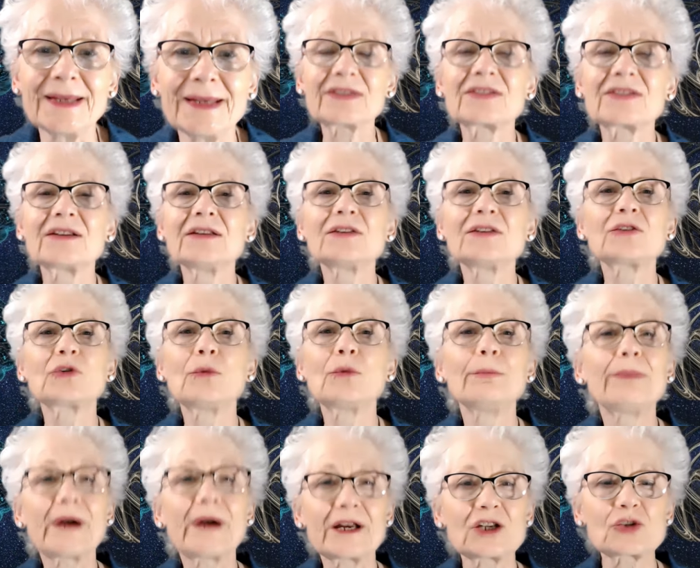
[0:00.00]
Das sind
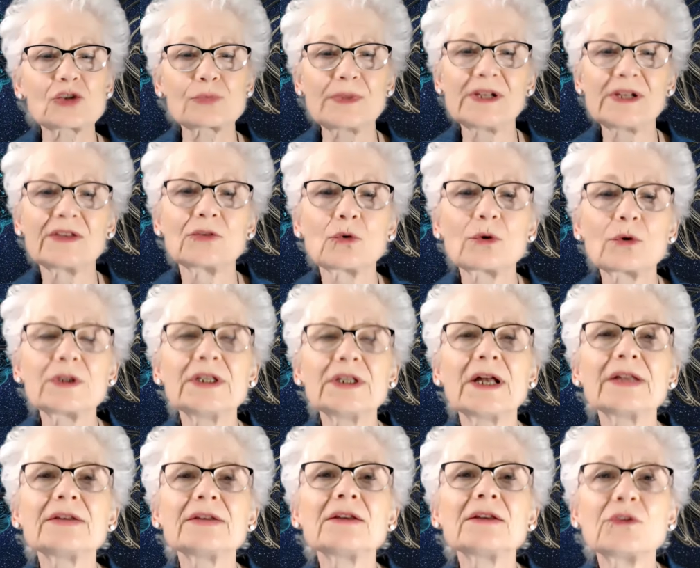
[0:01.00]
zum Beispiel
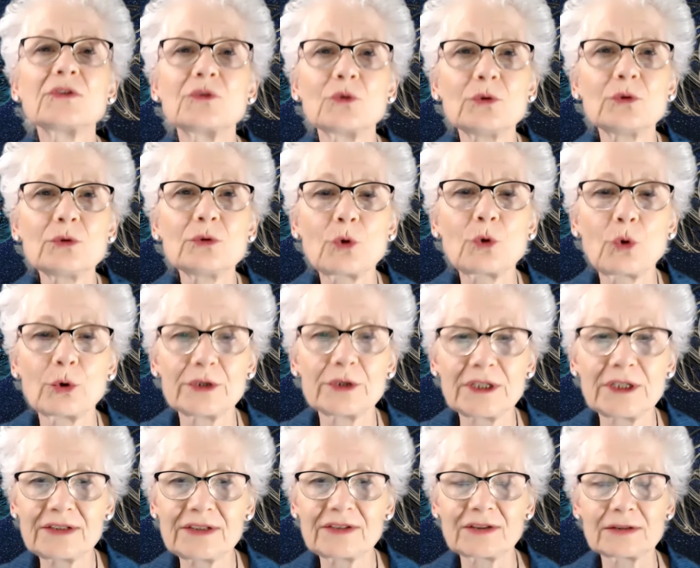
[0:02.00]
sogenannte
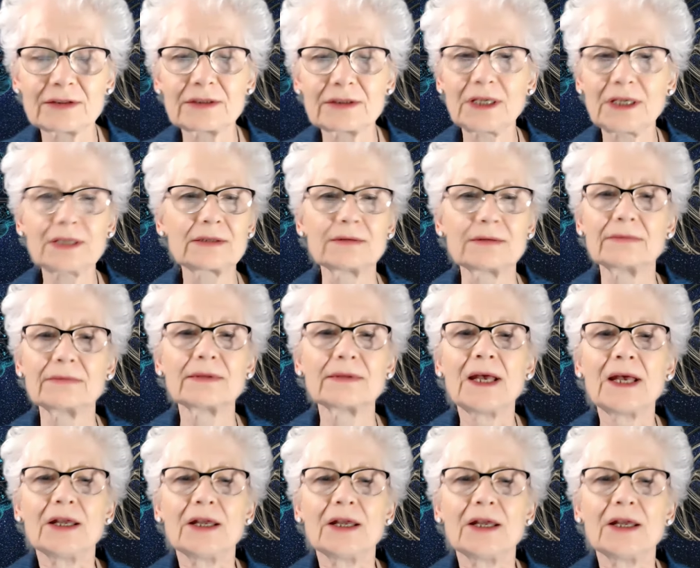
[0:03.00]
Synchronizitäten.